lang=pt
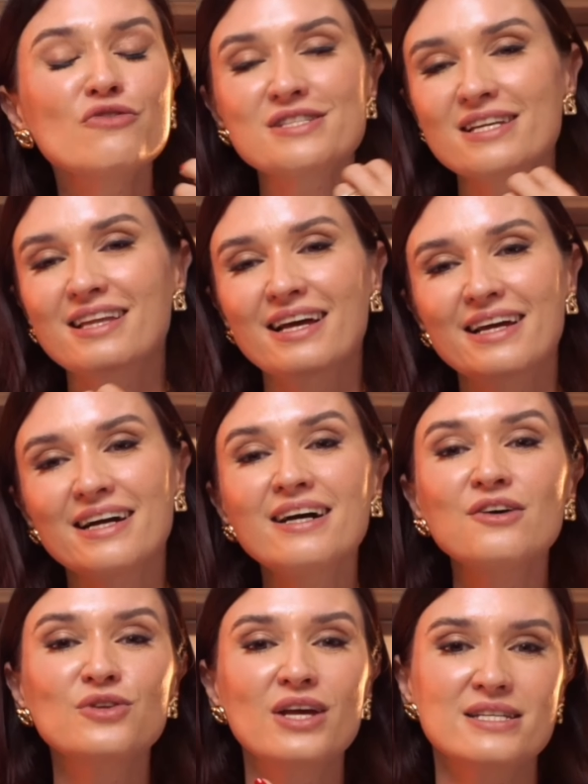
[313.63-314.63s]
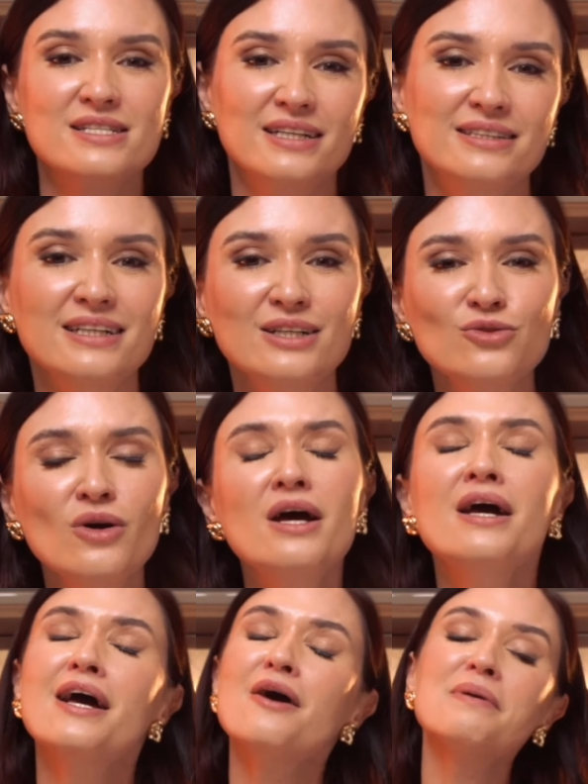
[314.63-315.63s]
você está errando e acertando.
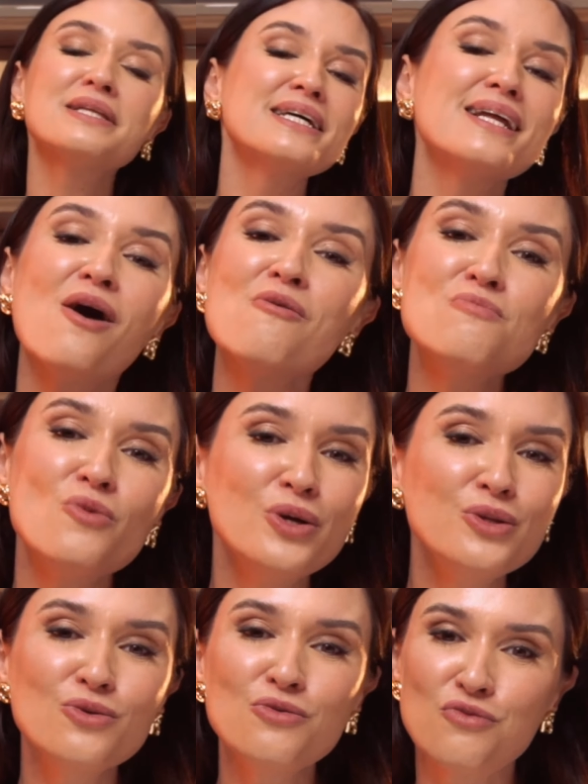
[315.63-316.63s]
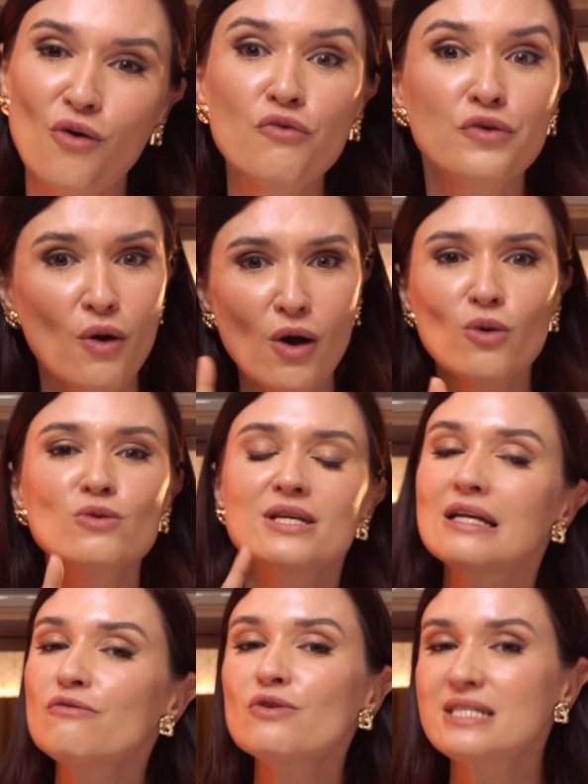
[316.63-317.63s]
É um material muito fofo que eu
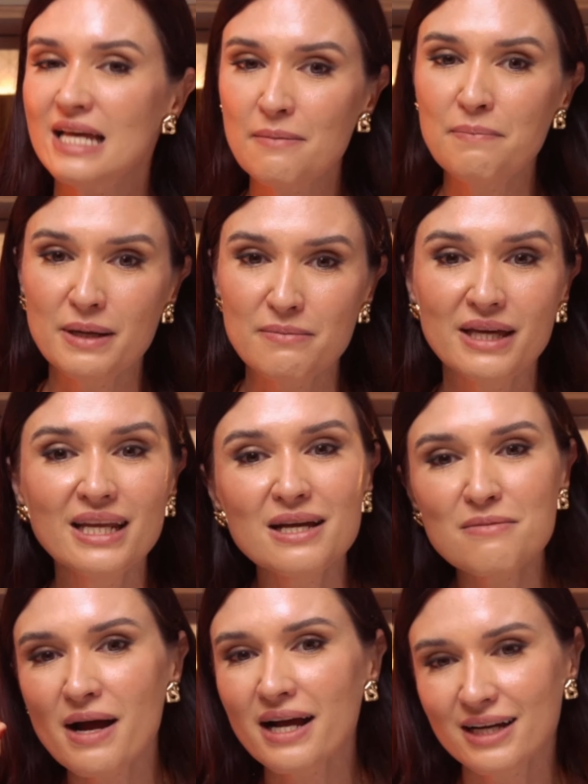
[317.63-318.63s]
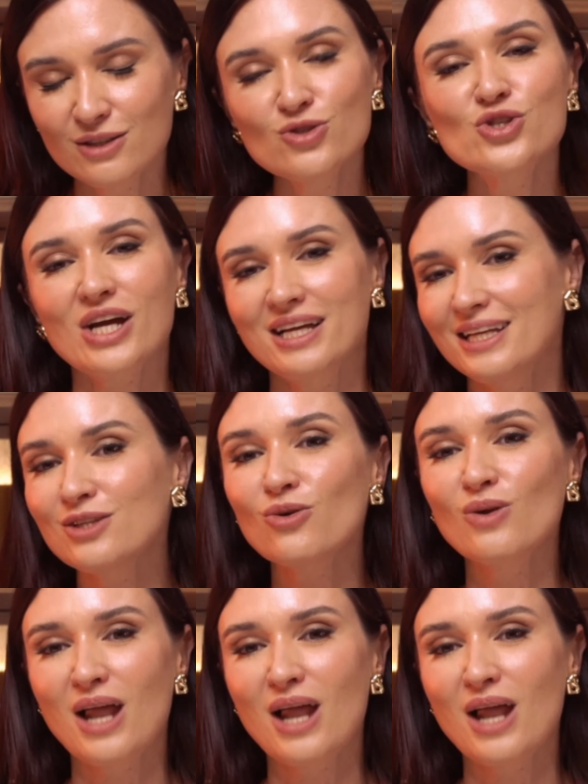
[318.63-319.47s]
aconselho você a imprimir e ir marcando de caneta ou